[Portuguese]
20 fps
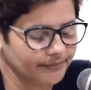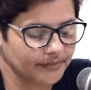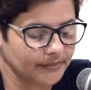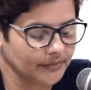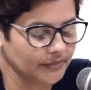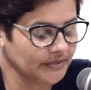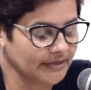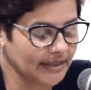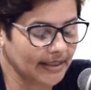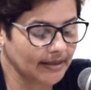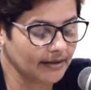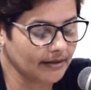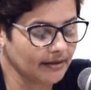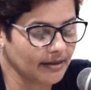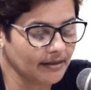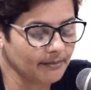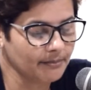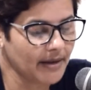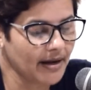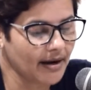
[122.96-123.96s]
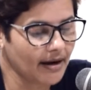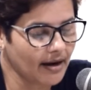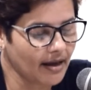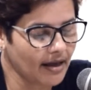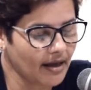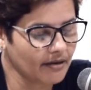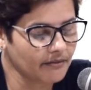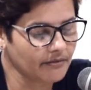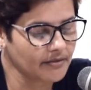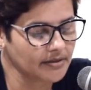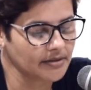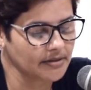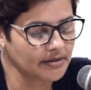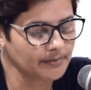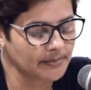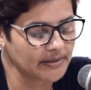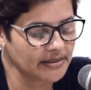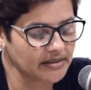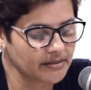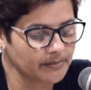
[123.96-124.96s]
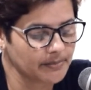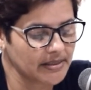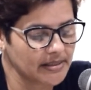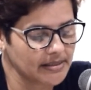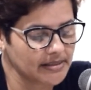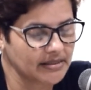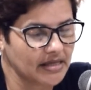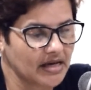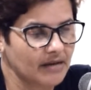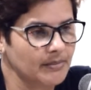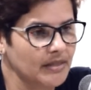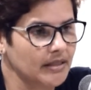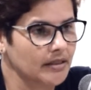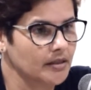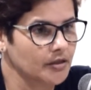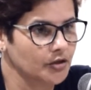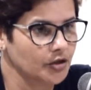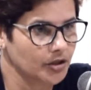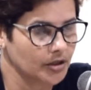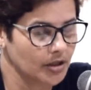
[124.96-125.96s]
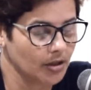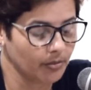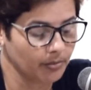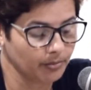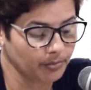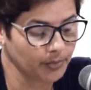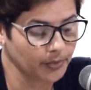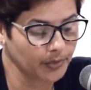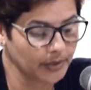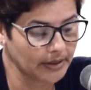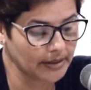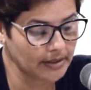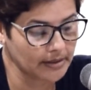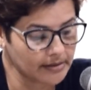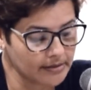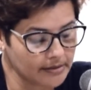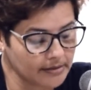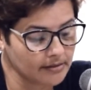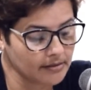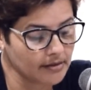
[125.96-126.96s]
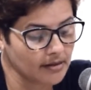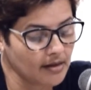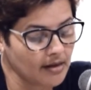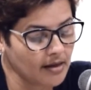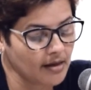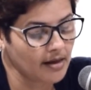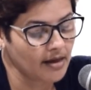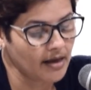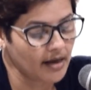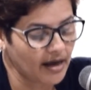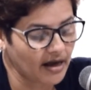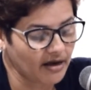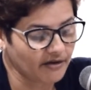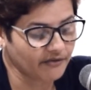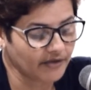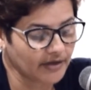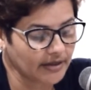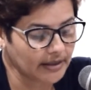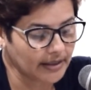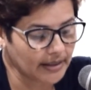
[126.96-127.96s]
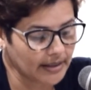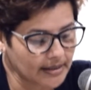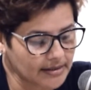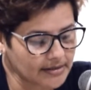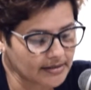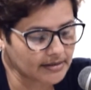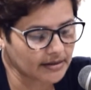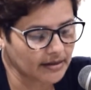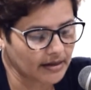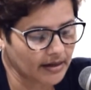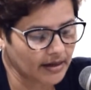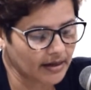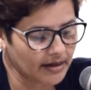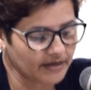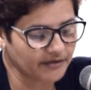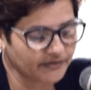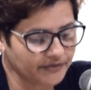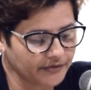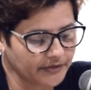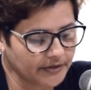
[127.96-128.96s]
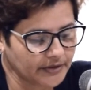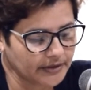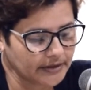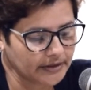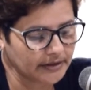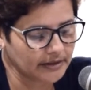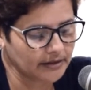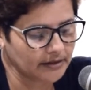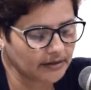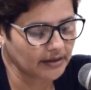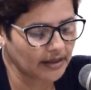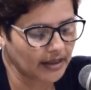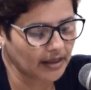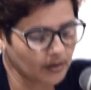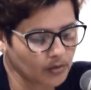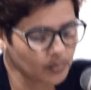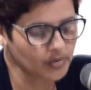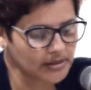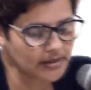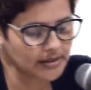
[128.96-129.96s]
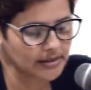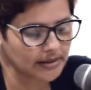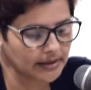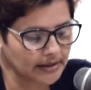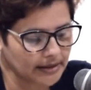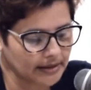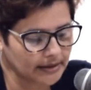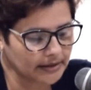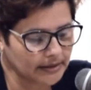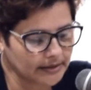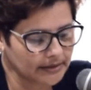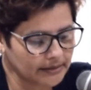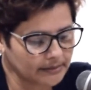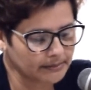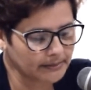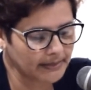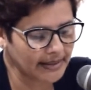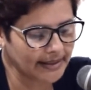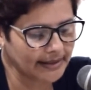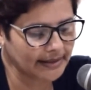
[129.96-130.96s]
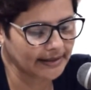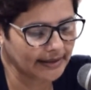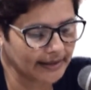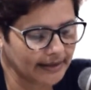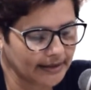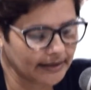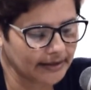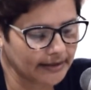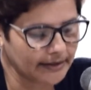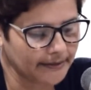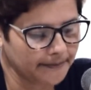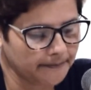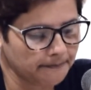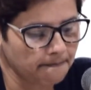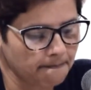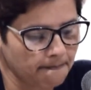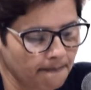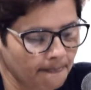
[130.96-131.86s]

não tem nem palavras para expressar a minha gratidão por eles. A Vanessa, a Ivana, a Luciana, Marlene,